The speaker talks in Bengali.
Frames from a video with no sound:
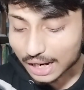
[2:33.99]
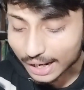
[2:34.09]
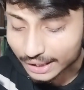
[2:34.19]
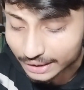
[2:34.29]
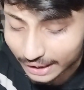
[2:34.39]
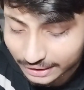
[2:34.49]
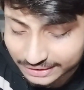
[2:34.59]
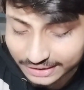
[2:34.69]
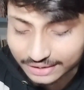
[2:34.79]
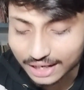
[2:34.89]
আই ক্যান
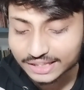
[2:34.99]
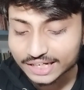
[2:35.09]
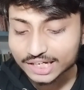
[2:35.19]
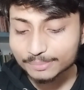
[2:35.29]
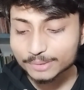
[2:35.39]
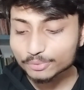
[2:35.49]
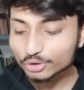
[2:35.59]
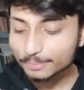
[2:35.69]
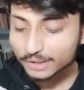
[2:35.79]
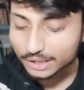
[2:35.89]
সি নাথিং
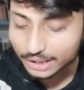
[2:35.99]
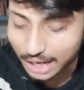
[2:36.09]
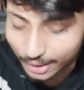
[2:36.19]
বিফোর মি